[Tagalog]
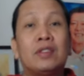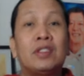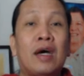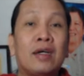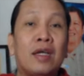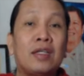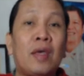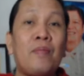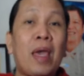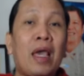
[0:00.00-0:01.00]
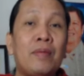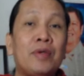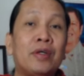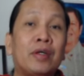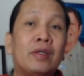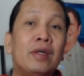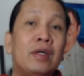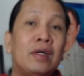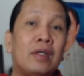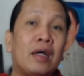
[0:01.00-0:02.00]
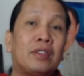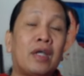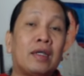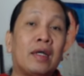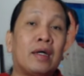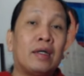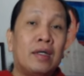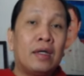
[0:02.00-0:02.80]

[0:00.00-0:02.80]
sa aggressive behavior ng China.